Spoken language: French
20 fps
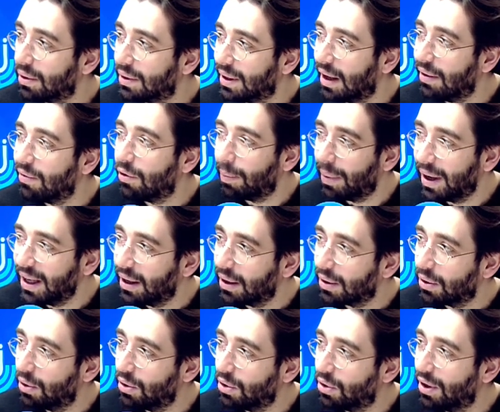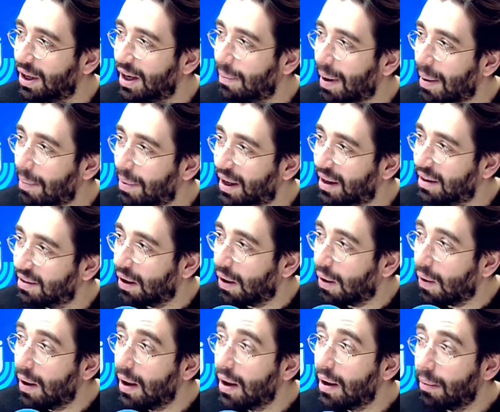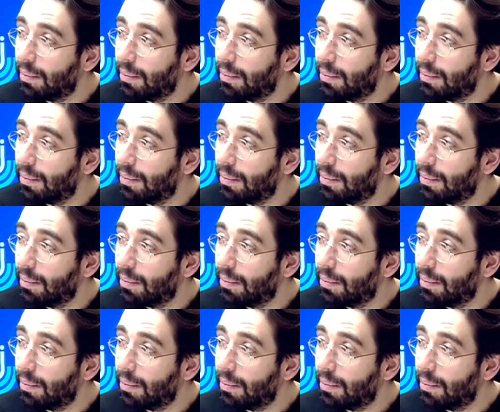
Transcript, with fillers: Cela ne veut pas dire que Dieu n'est pas présent,